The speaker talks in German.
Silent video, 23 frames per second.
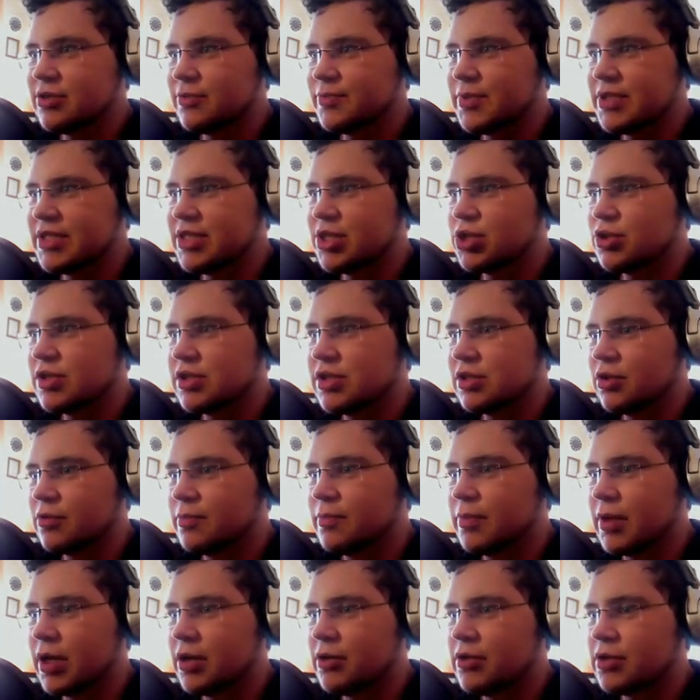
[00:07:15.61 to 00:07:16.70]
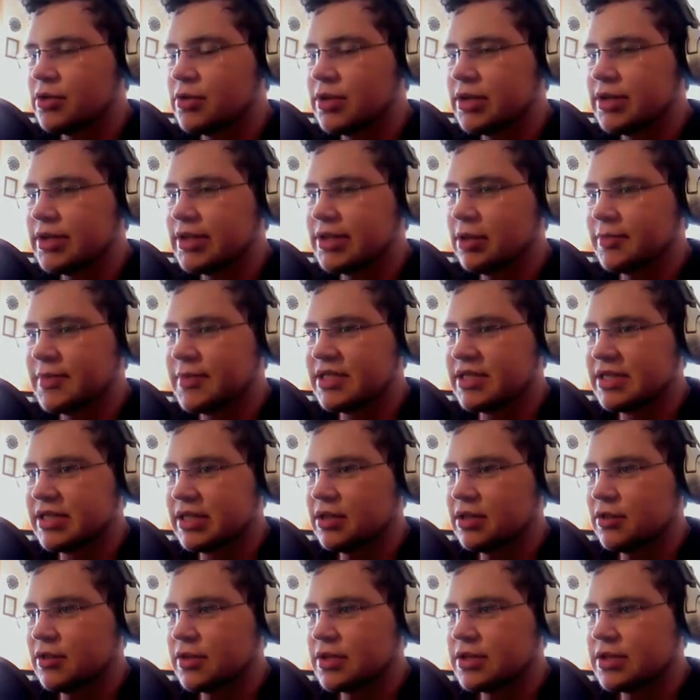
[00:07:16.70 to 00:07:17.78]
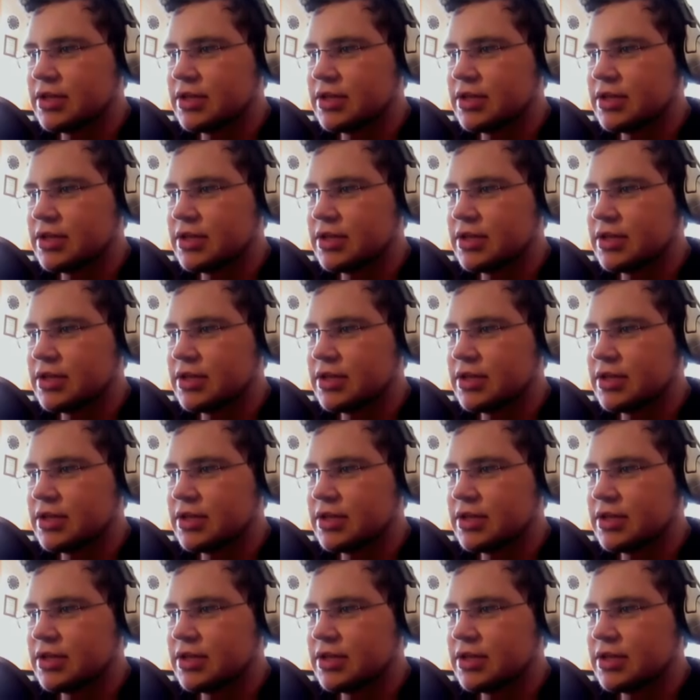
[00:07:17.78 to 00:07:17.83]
ob ich die Schlüssel noch brauche oder... Ich glaube, die sind sinnlos.